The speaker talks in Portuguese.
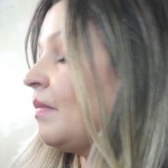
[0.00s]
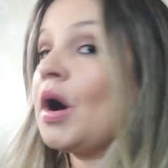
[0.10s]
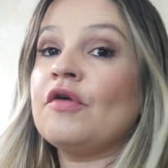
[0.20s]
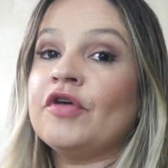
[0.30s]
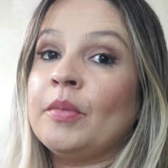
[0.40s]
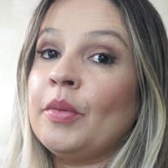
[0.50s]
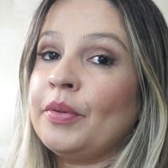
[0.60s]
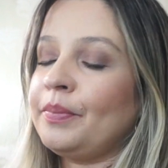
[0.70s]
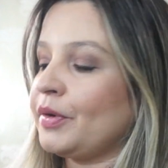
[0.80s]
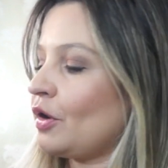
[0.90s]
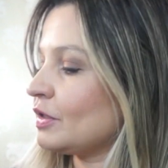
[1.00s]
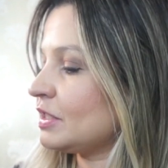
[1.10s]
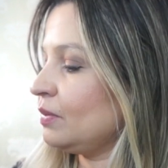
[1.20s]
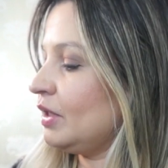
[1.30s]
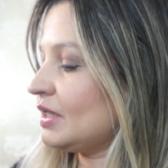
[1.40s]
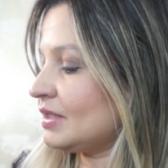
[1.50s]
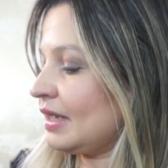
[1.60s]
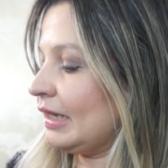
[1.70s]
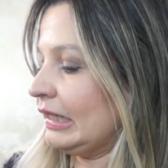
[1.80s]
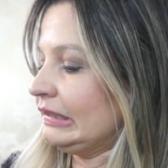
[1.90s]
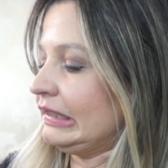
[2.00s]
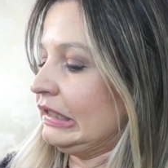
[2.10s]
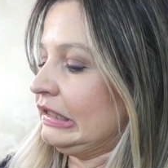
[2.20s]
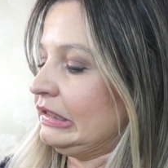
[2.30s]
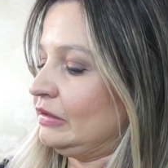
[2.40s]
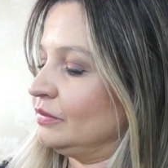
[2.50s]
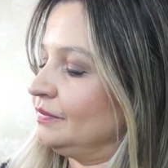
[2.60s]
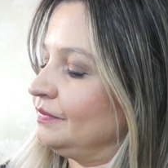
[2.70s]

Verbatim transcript: Bom, vamos pro próximo e esse tá grandão.